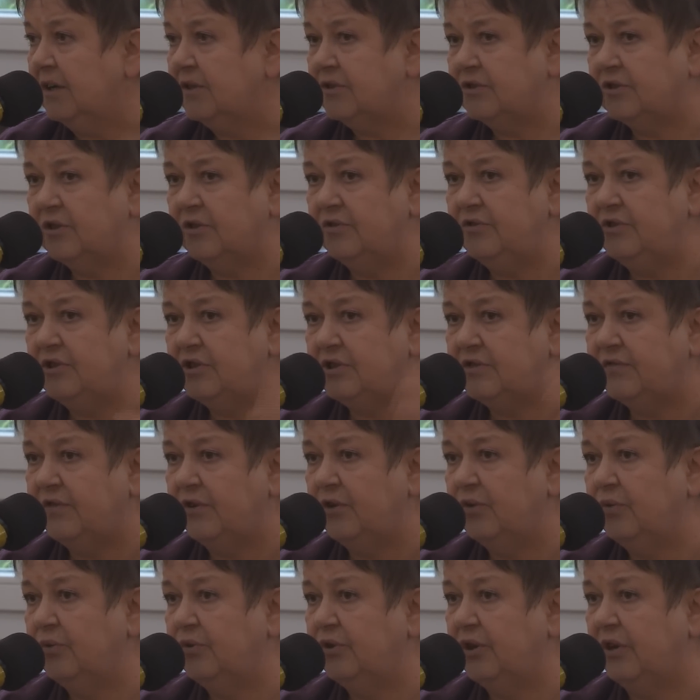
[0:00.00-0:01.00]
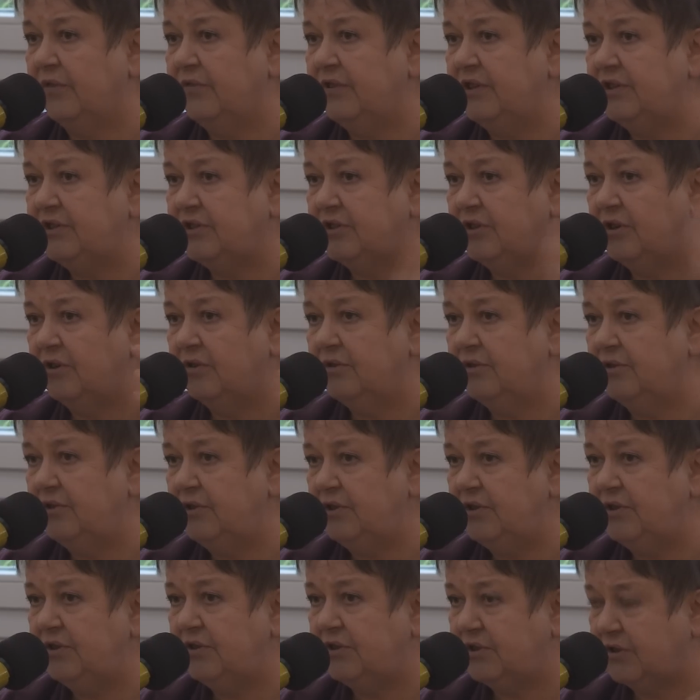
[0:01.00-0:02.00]
Stronnictwo Ludowe
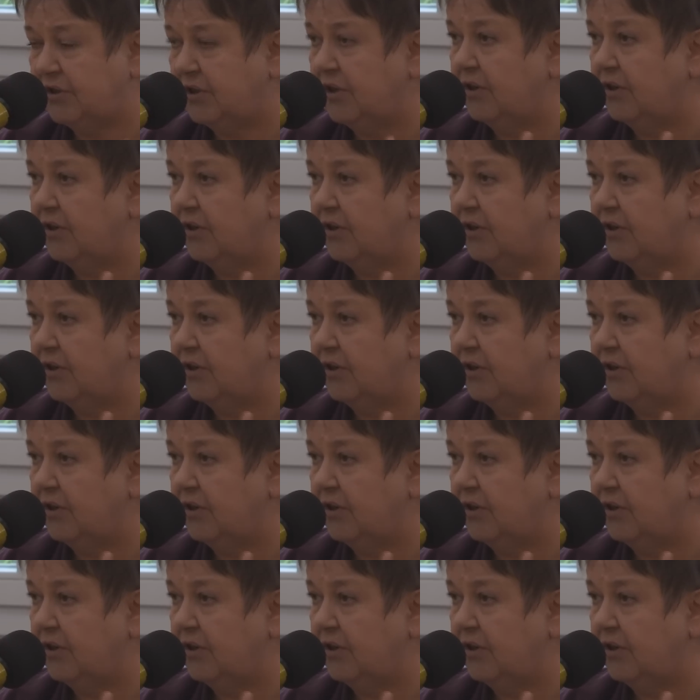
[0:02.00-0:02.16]
i,